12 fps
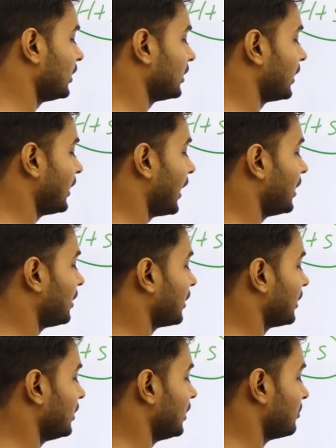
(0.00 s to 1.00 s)
की तैयारी
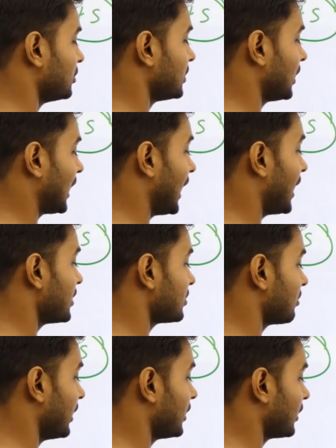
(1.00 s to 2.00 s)
करनी है मुझे क्लास
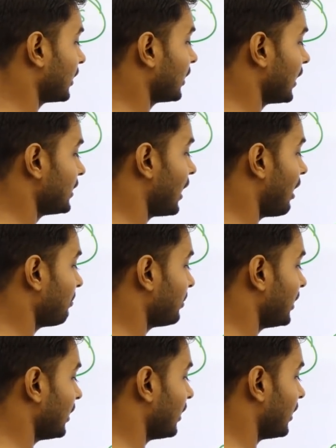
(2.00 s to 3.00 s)
ज्वाइन करना है या फिर